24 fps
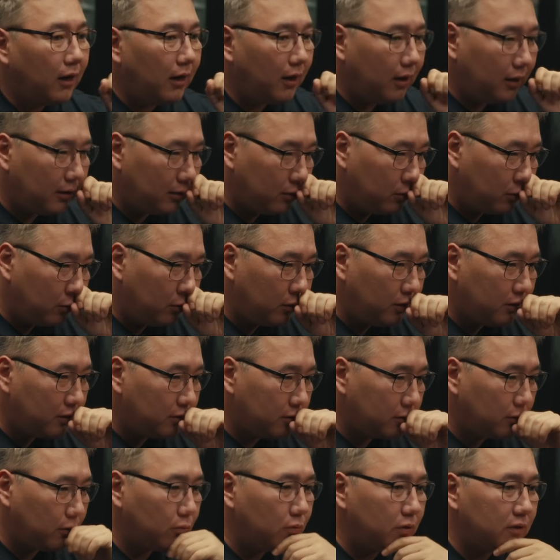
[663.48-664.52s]
но и с
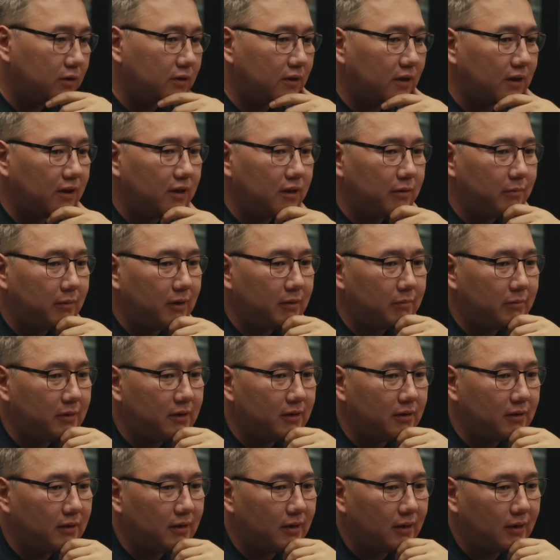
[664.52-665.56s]
другой стороны
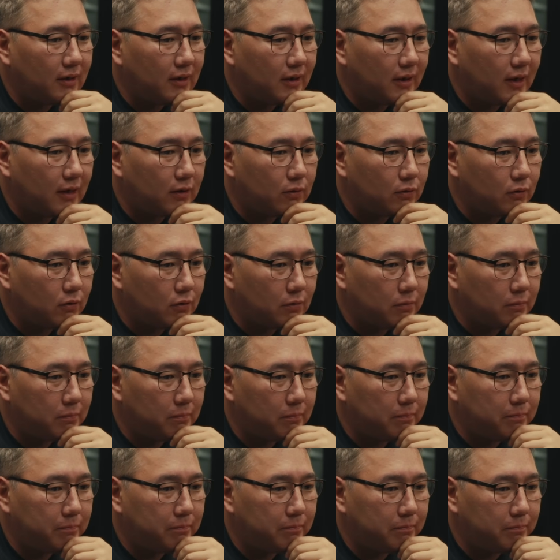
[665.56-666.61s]
момент, о котором
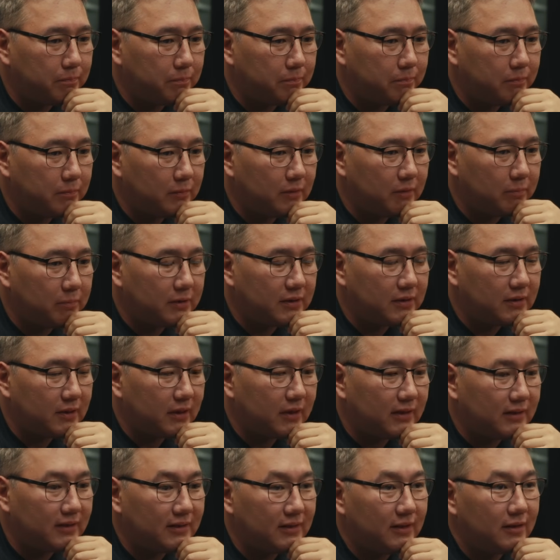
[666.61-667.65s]

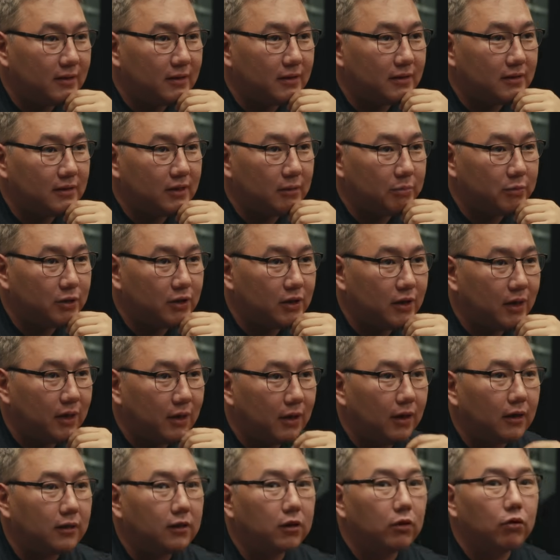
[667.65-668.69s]
написала Ксения Собчак,
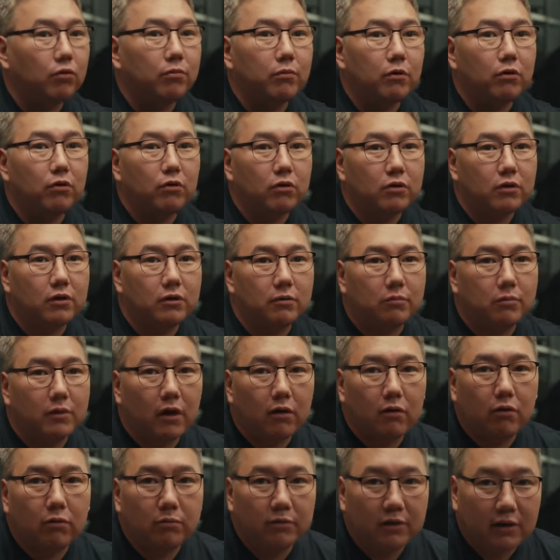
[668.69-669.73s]
о таком легком
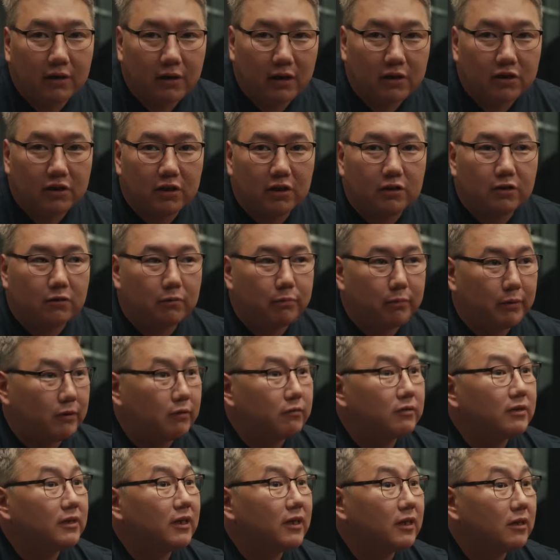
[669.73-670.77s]
каком-то гражданском
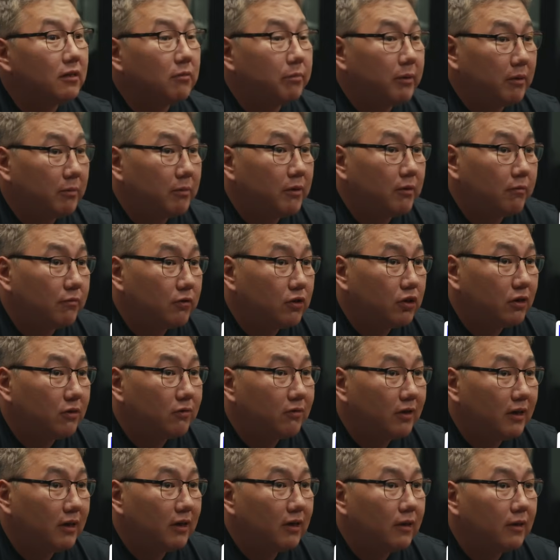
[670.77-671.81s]
противостоянии. Например, вы же
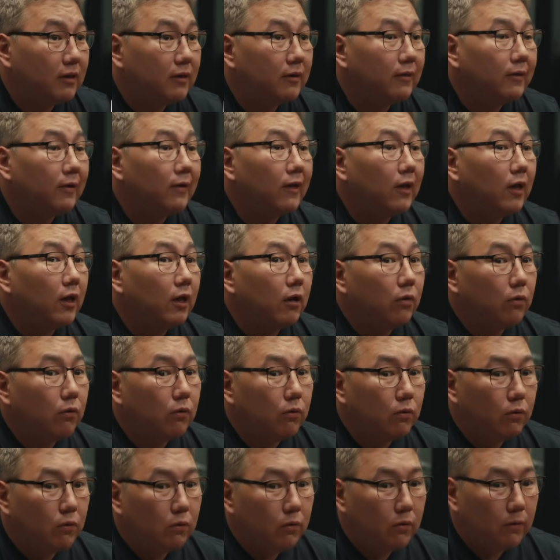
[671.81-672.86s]
говорили
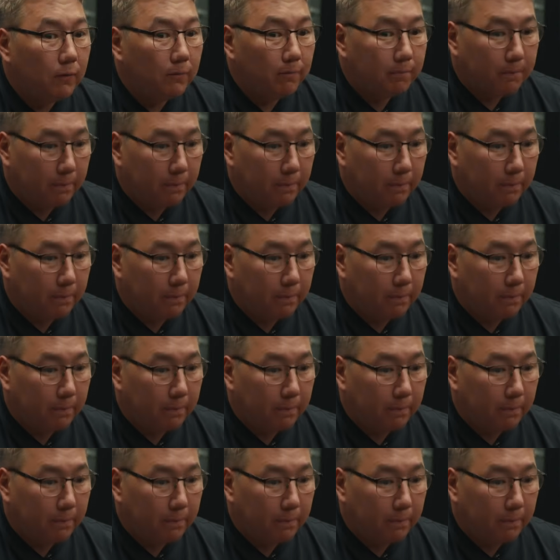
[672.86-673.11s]
о